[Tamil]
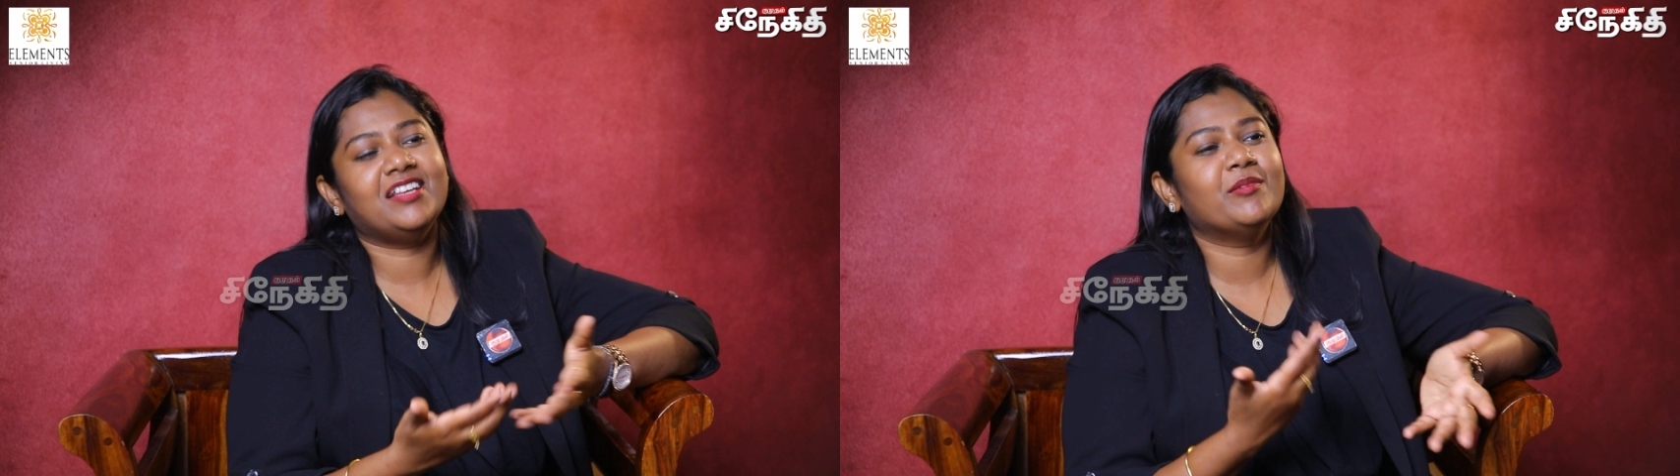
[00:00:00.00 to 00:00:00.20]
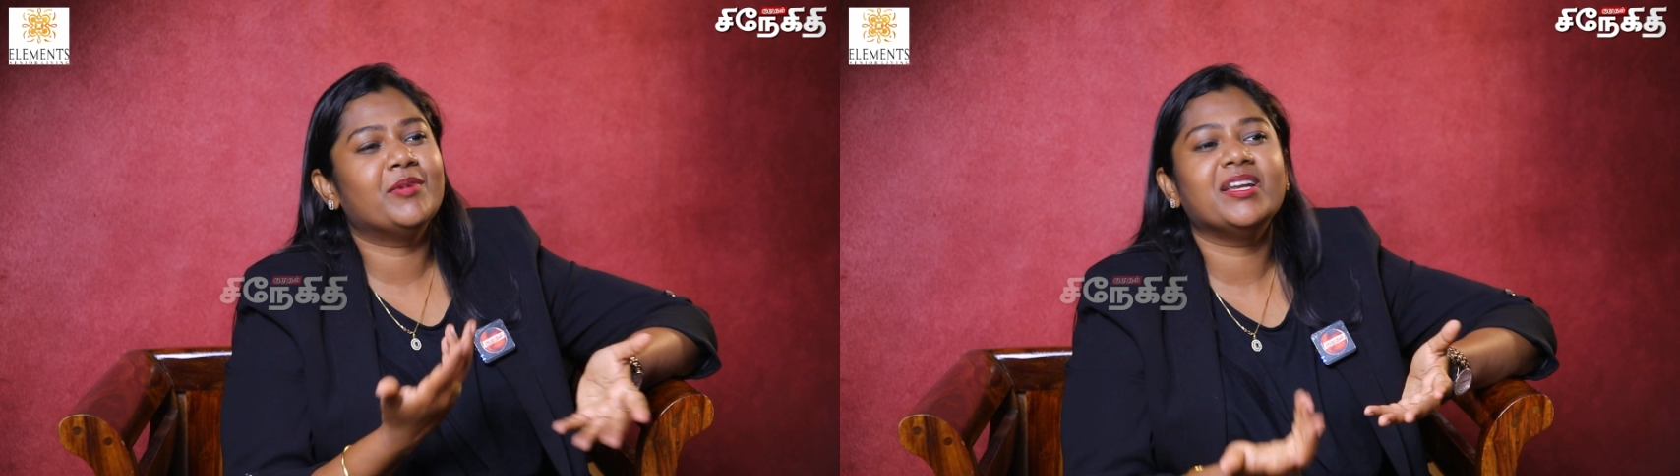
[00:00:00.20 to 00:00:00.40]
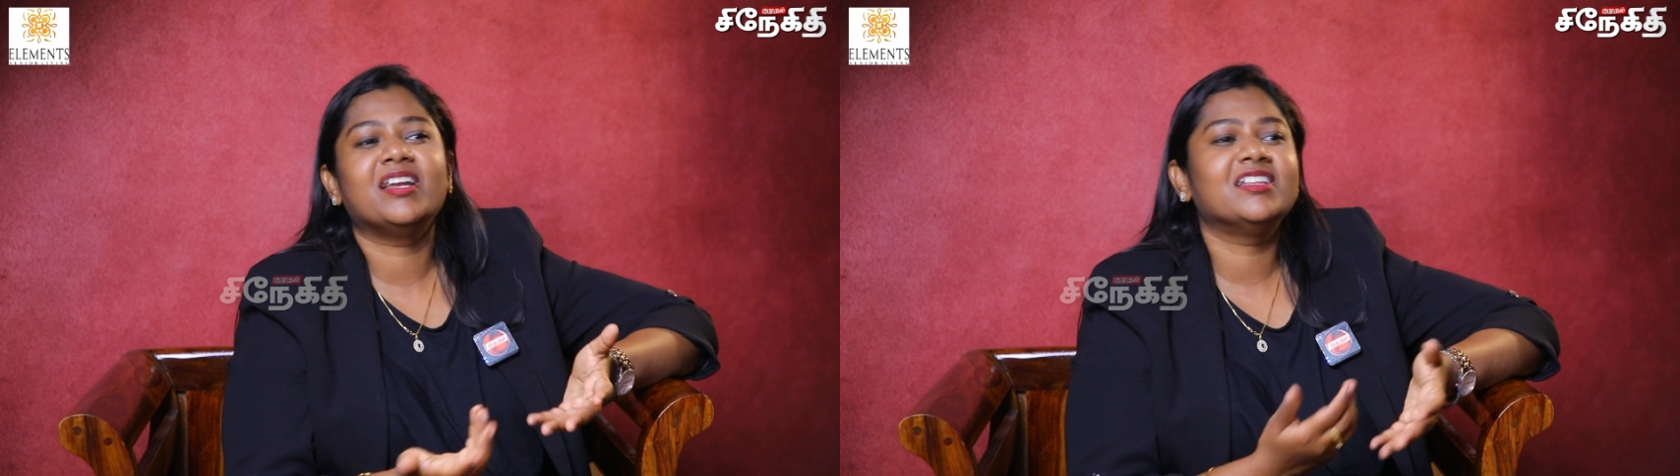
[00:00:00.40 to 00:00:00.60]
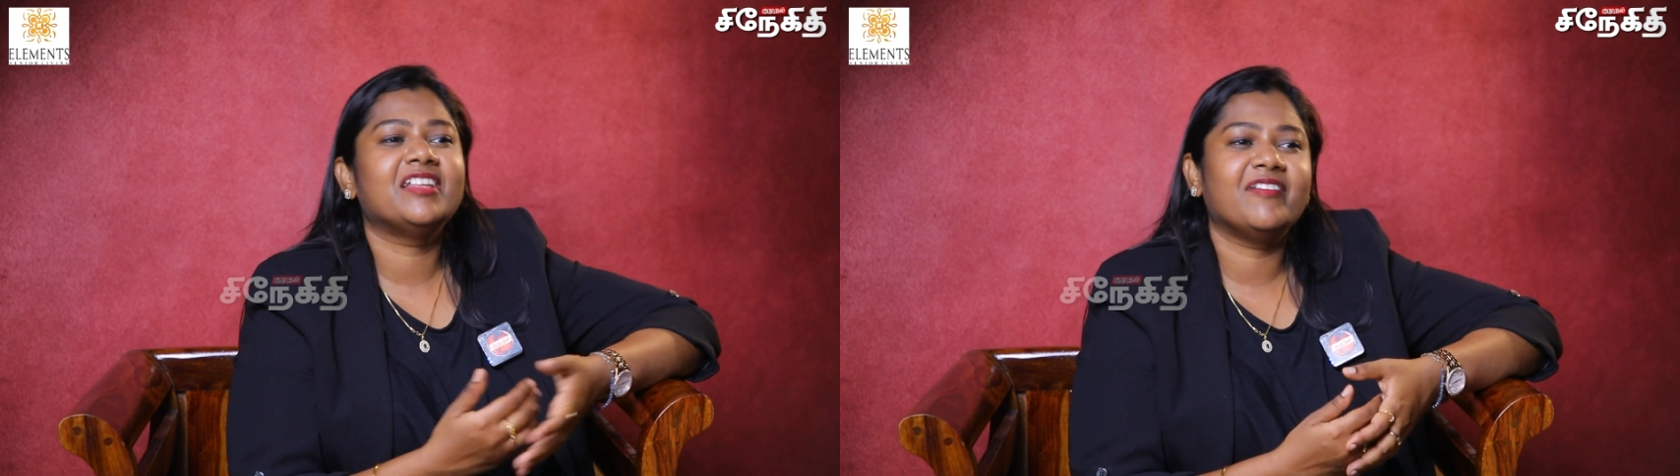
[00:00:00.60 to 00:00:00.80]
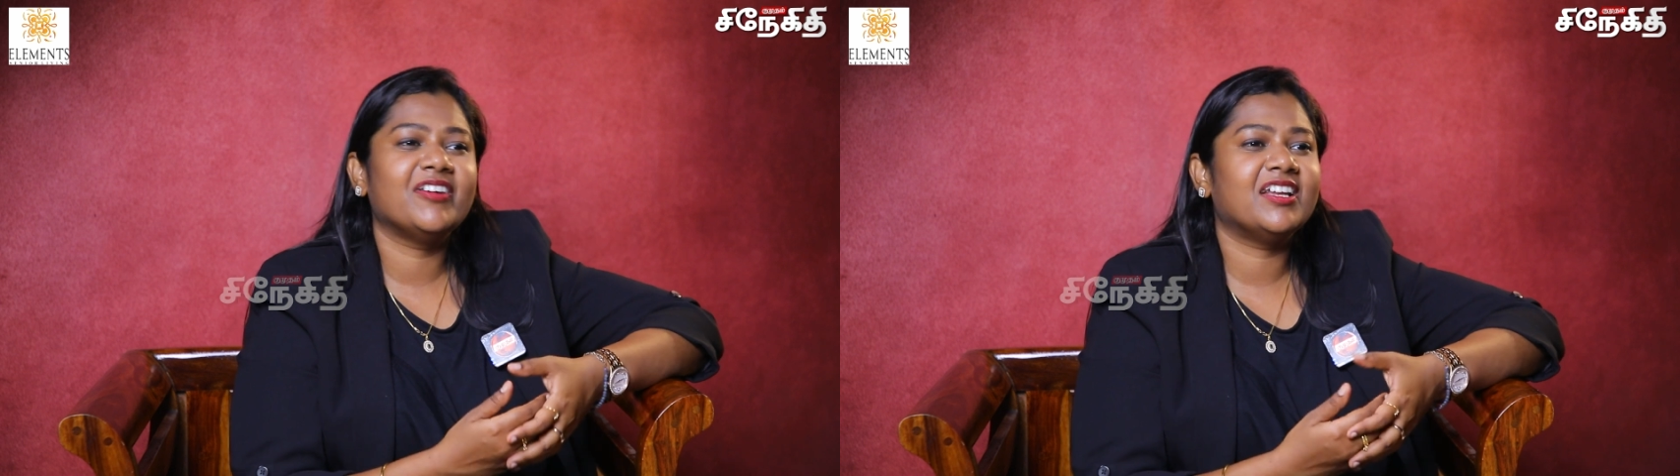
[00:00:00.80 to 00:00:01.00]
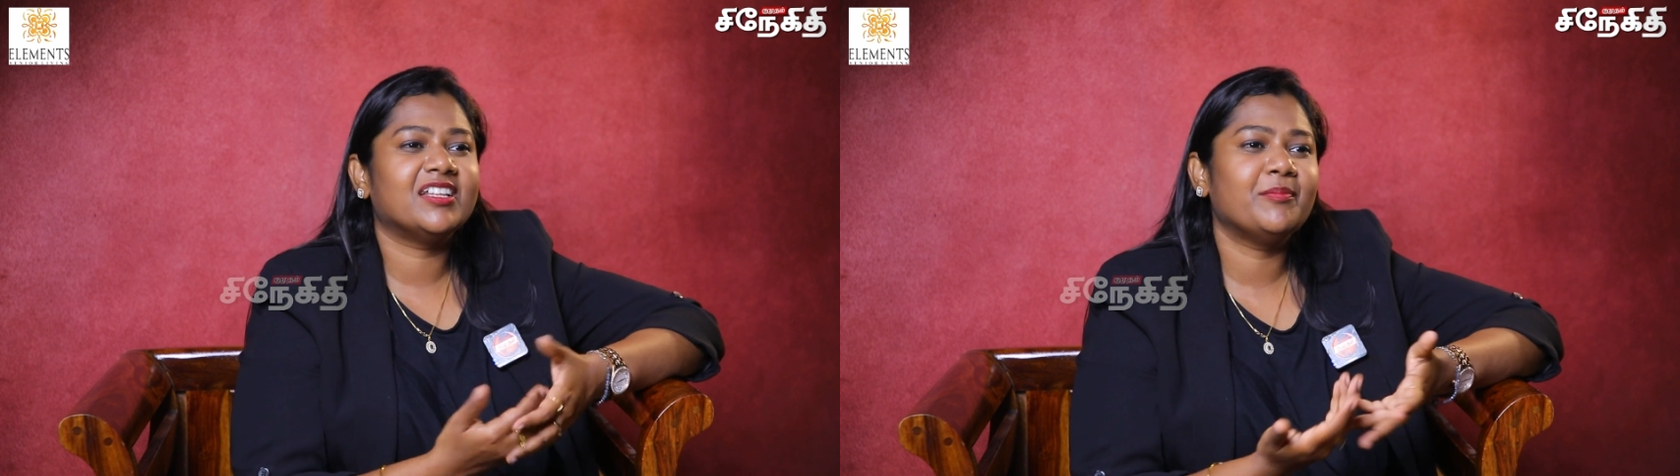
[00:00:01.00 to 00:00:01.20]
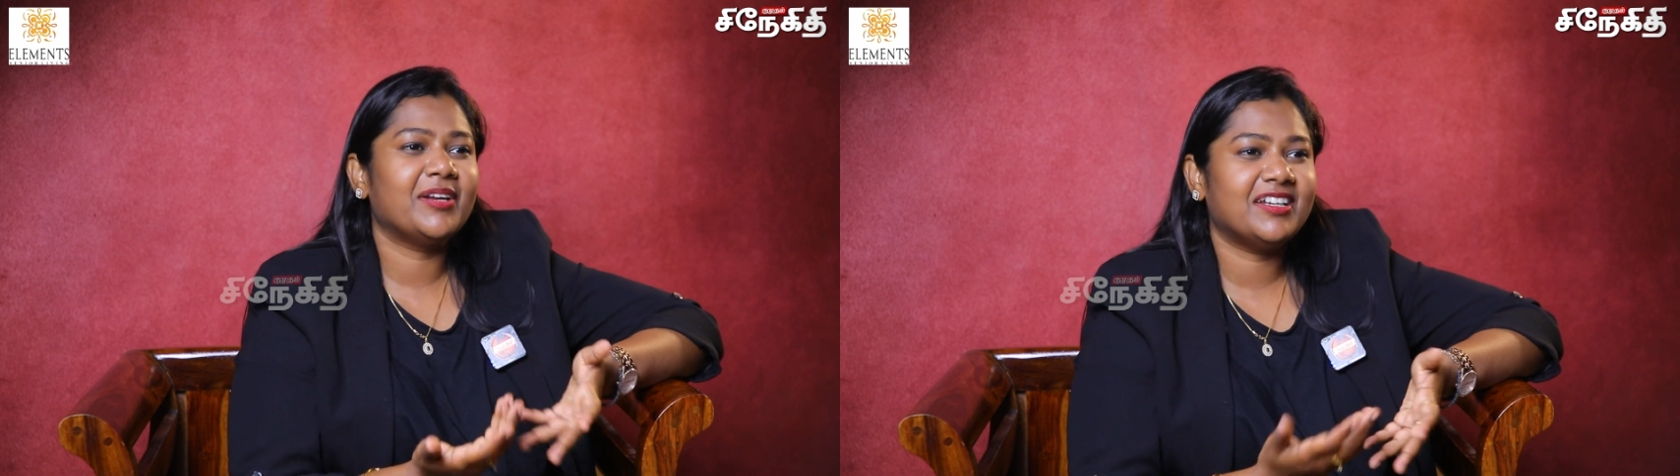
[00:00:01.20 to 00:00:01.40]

இந்த மாதிரி எல்லாம் தேவையில்லை இல்லாத